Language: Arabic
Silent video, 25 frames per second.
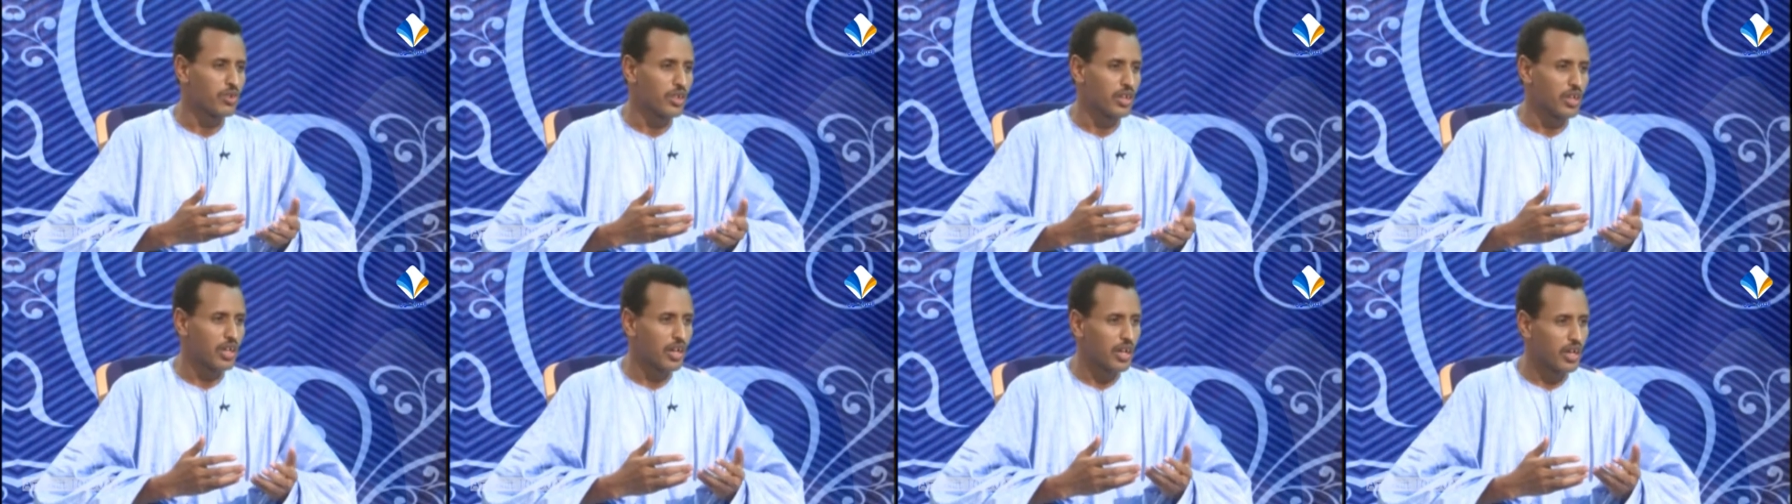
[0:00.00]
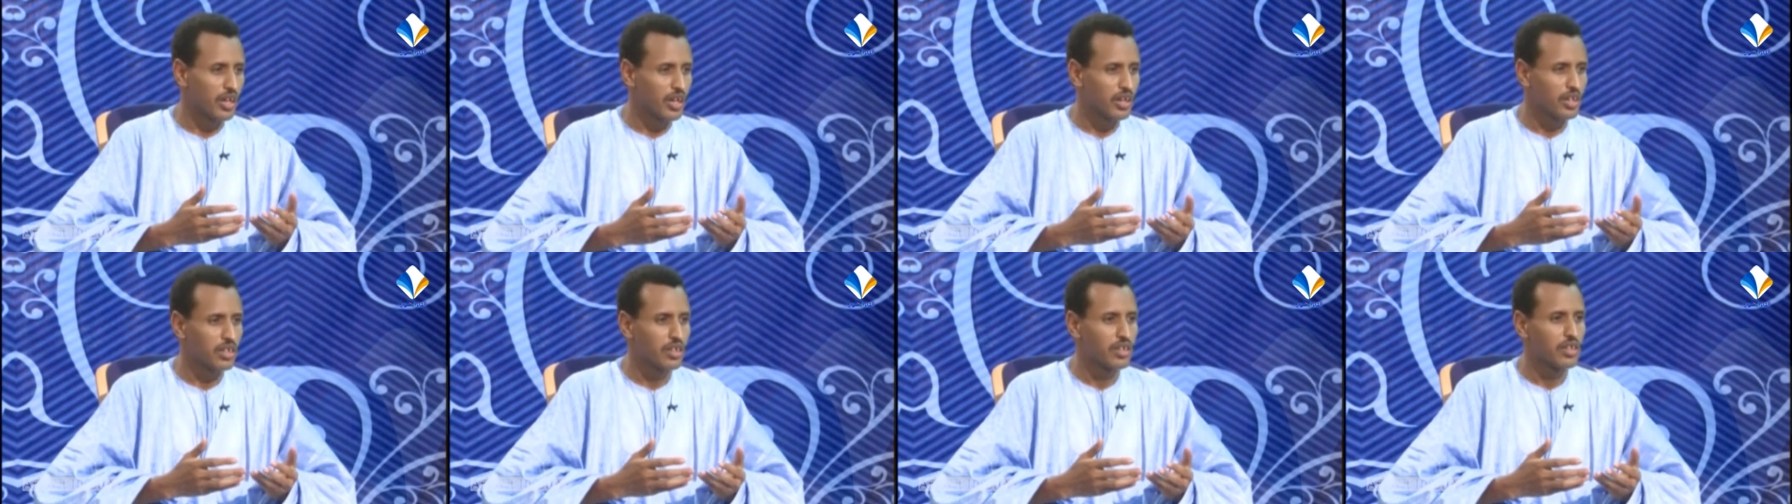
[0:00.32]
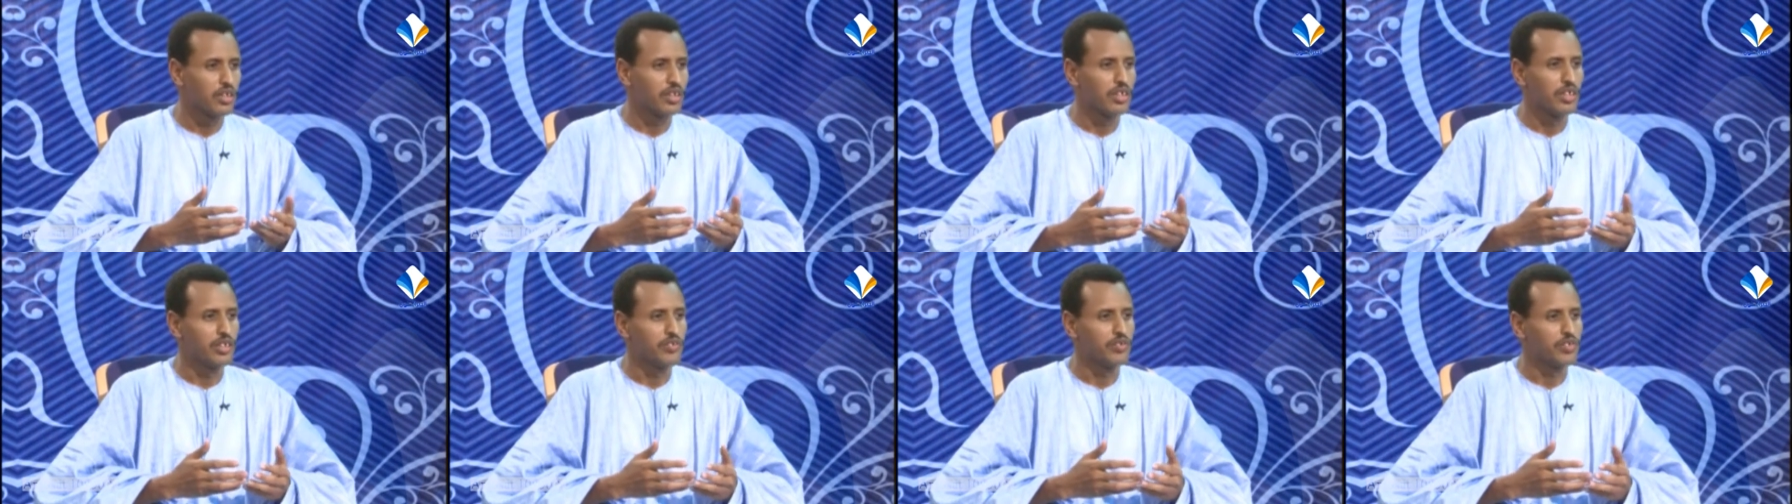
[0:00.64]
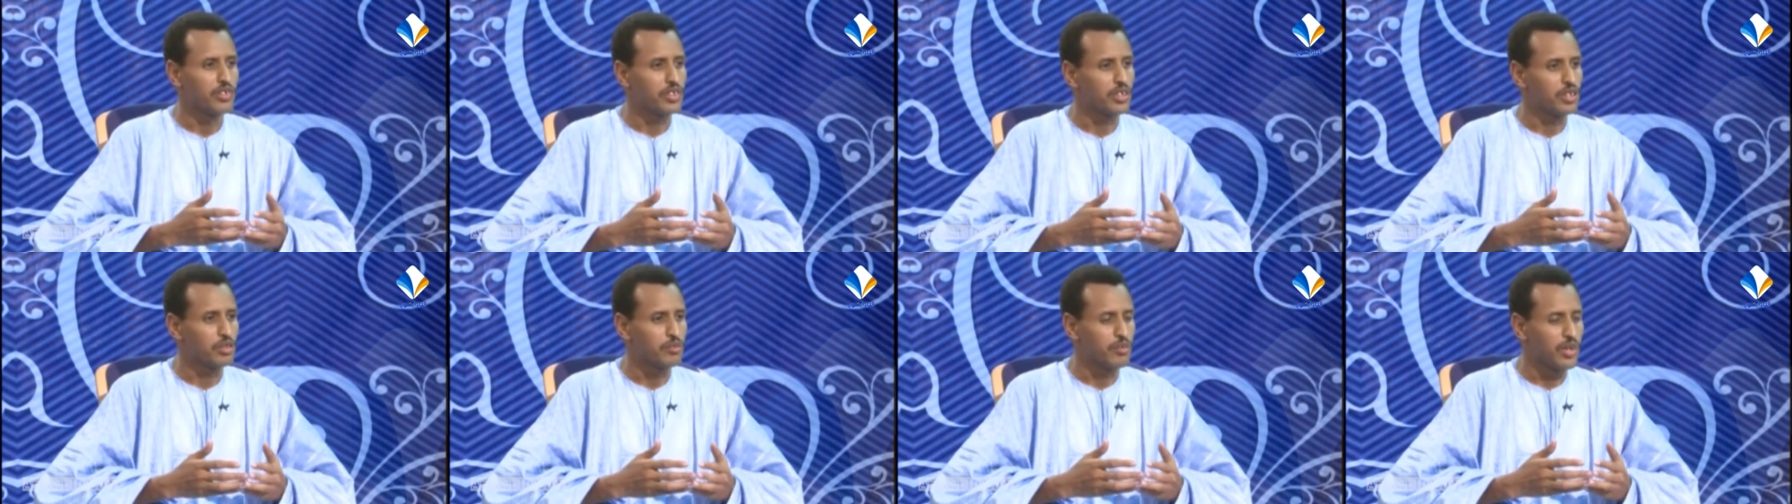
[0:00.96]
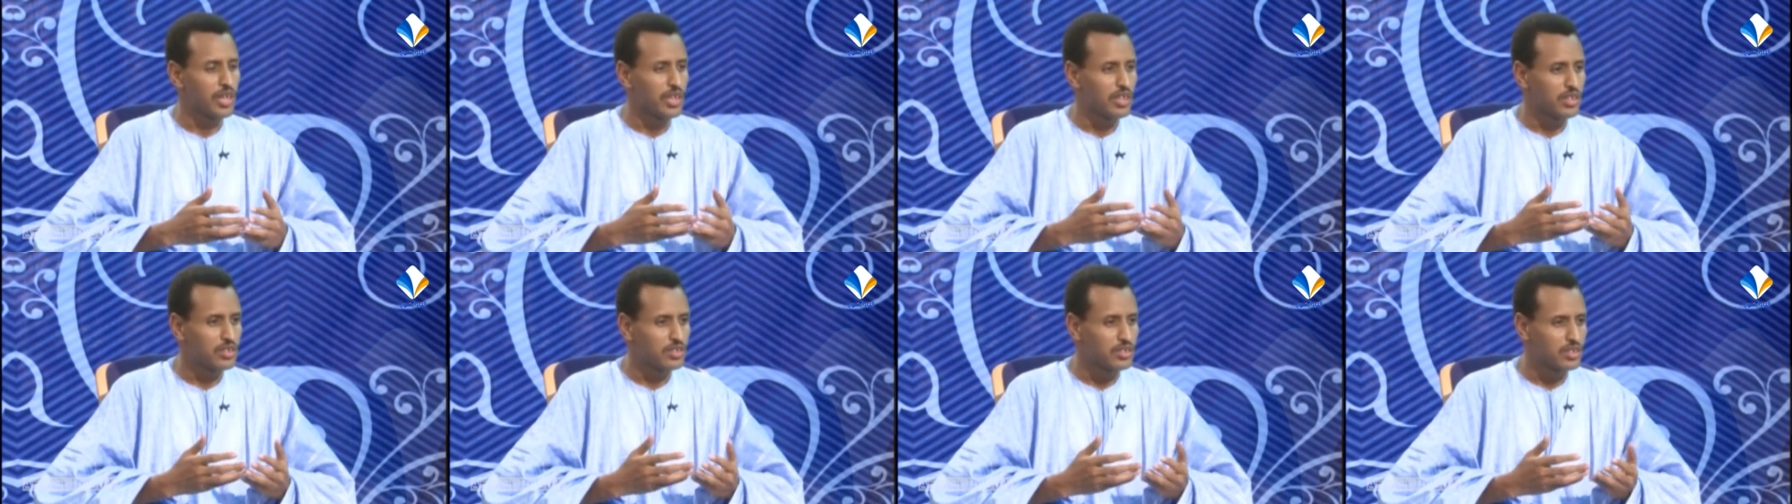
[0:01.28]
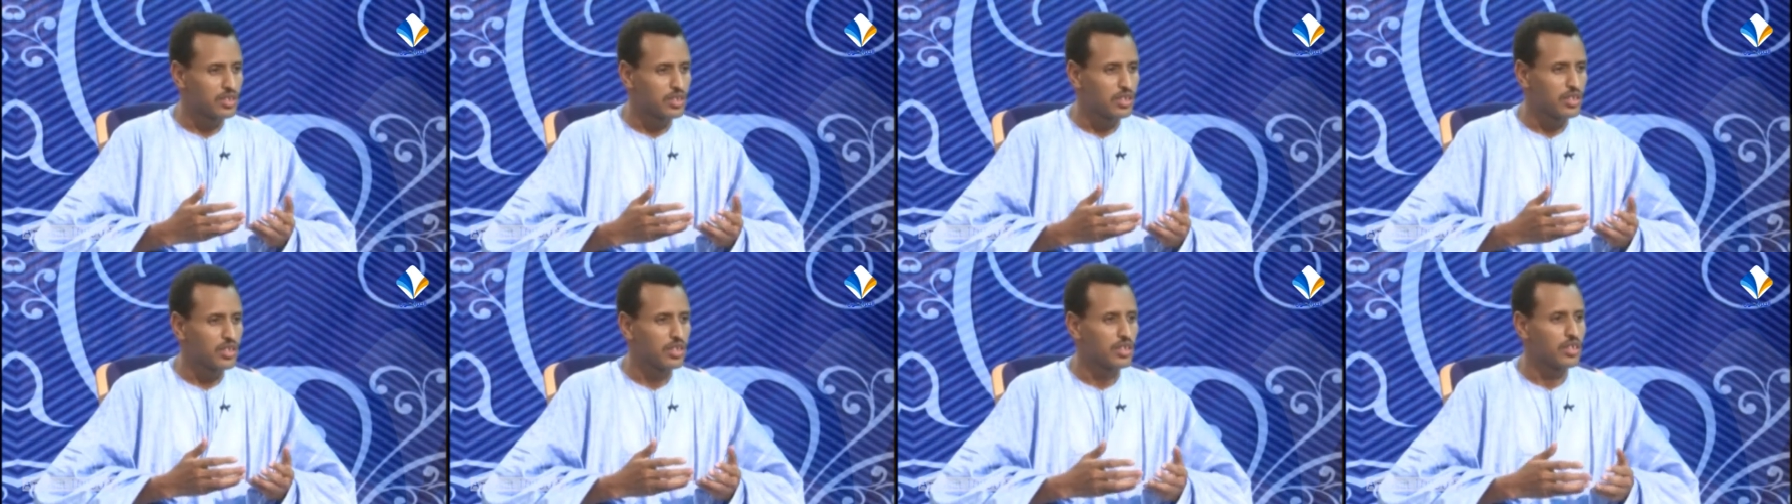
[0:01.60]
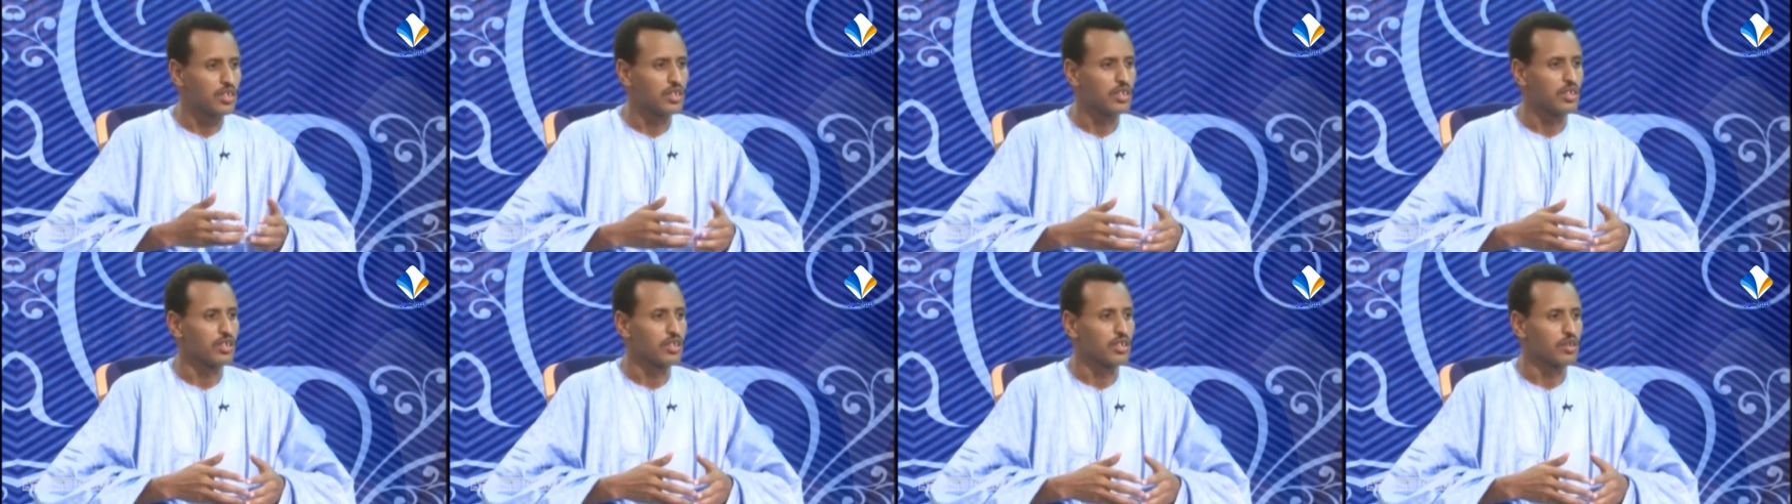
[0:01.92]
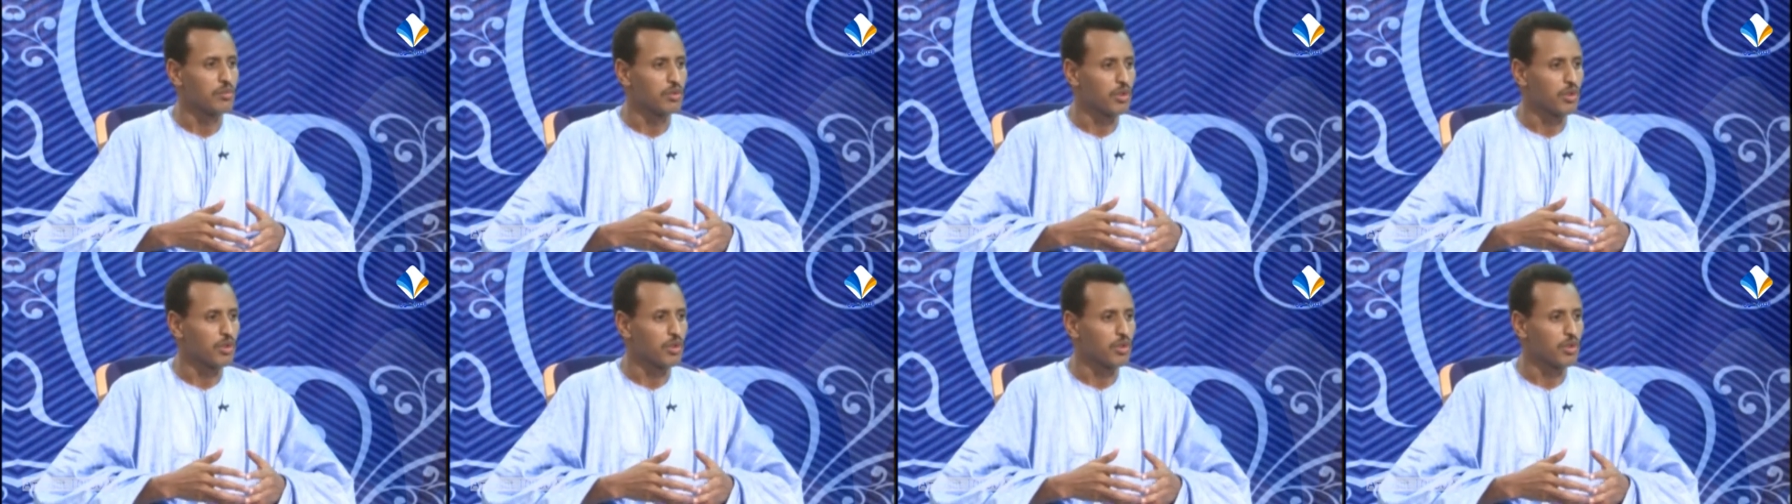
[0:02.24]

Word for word: الحق في حماية آه،